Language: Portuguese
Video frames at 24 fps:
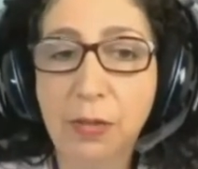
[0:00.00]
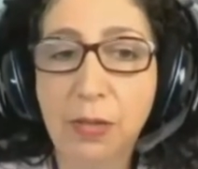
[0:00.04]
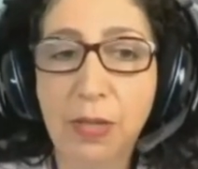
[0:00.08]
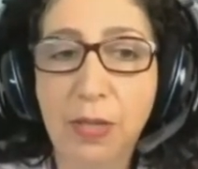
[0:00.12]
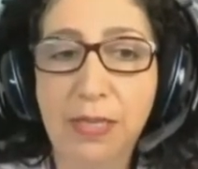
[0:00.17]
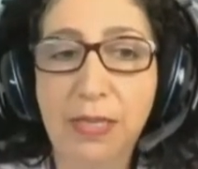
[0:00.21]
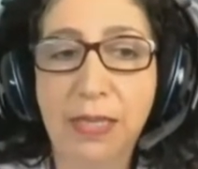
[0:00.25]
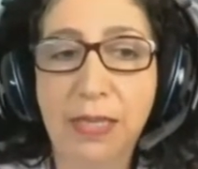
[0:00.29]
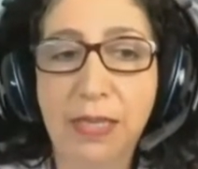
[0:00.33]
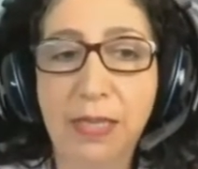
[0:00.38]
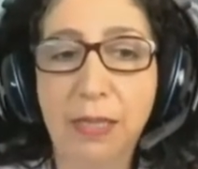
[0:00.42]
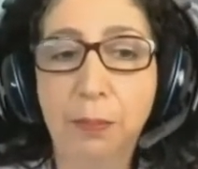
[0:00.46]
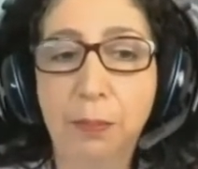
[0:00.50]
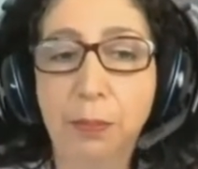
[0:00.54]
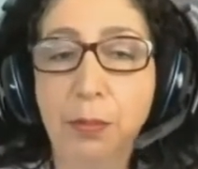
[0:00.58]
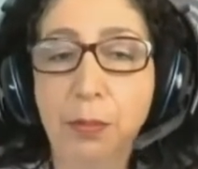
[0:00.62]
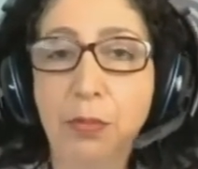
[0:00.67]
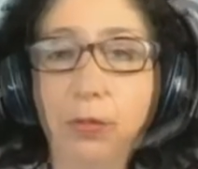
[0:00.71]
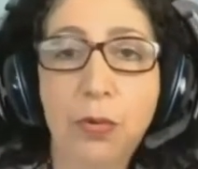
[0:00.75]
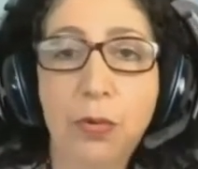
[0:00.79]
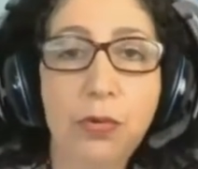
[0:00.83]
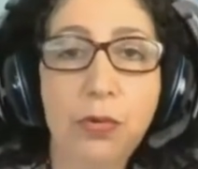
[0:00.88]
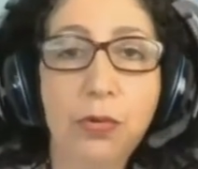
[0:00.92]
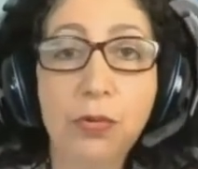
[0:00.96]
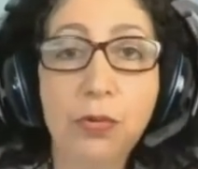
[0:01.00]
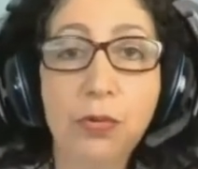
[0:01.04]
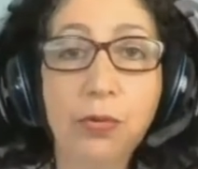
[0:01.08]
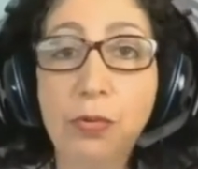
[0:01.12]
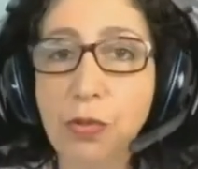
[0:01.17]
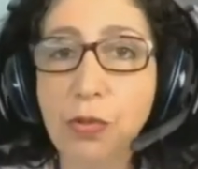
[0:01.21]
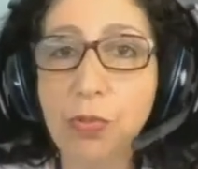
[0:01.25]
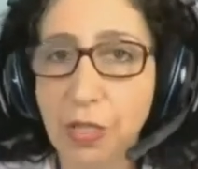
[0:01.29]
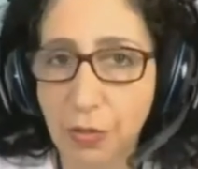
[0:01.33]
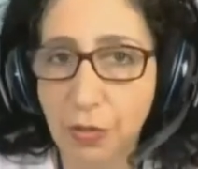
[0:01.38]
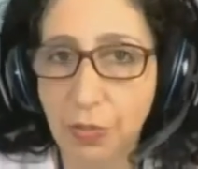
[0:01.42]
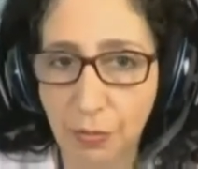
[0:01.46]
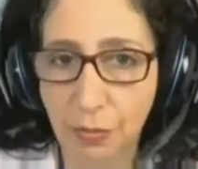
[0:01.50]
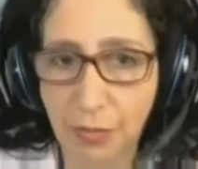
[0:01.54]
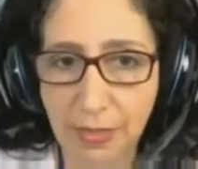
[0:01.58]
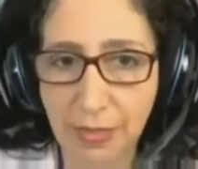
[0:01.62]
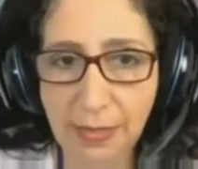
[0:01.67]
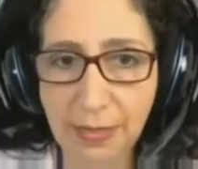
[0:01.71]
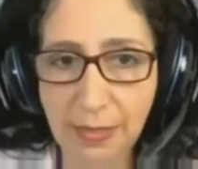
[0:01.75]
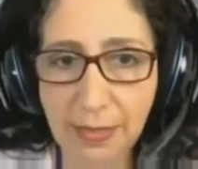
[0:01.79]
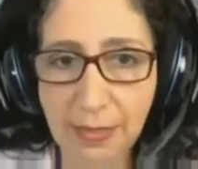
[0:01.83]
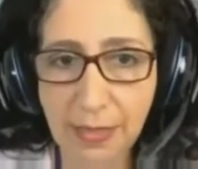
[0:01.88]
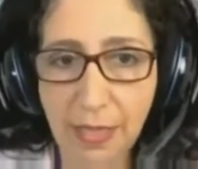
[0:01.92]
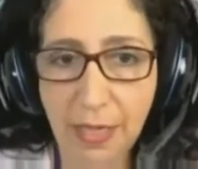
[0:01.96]
alcançada por um conjunto de
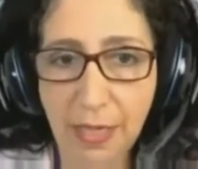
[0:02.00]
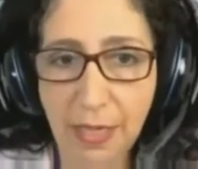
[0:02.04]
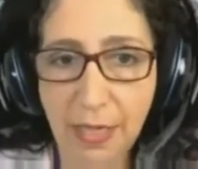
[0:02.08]
ações